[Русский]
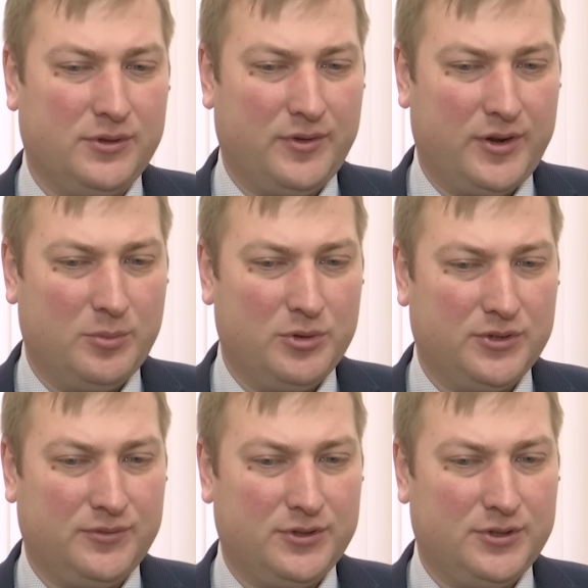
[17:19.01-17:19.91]
января был
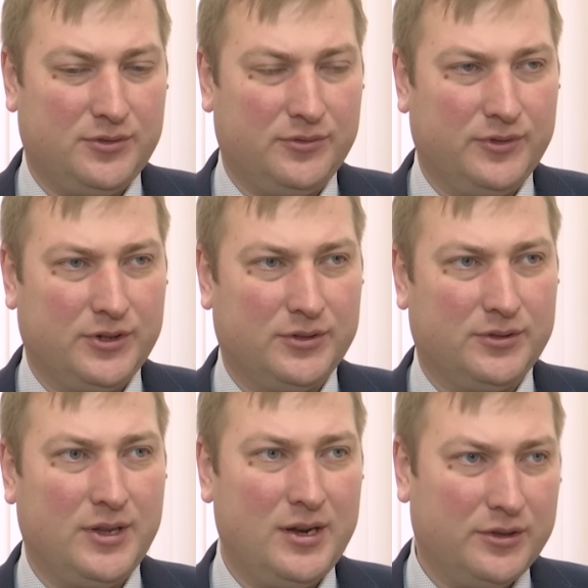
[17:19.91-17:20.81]
зафиксирован
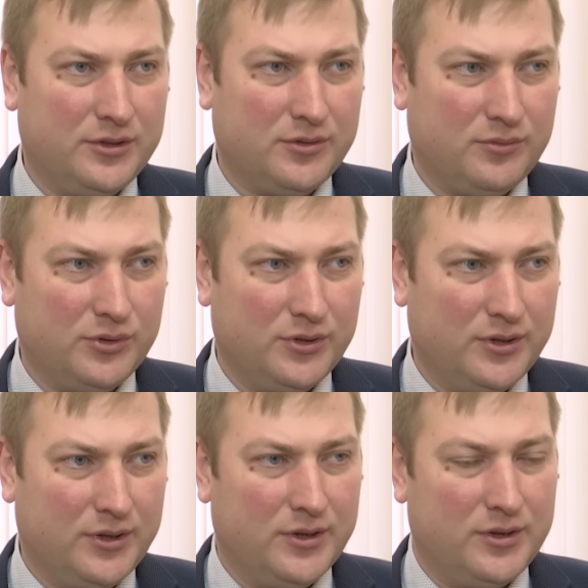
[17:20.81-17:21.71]
выход наледных вод.
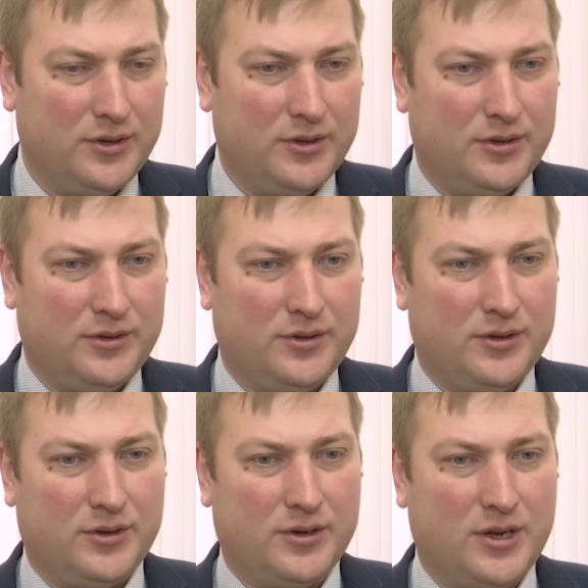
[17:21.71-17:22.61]
Э,